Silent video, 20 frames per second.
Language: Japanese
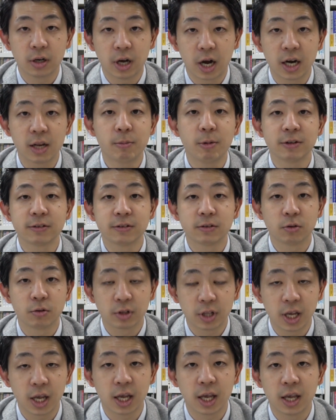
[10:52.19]
あります
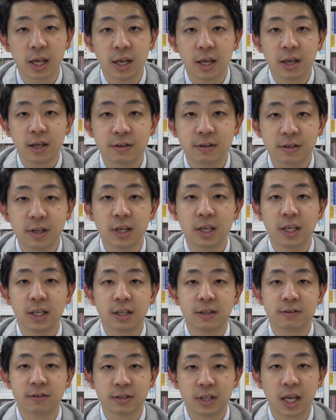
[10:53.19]
ので是非
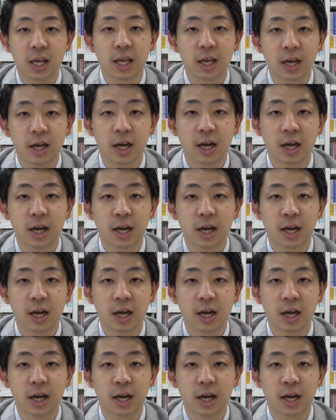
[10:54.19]
ですね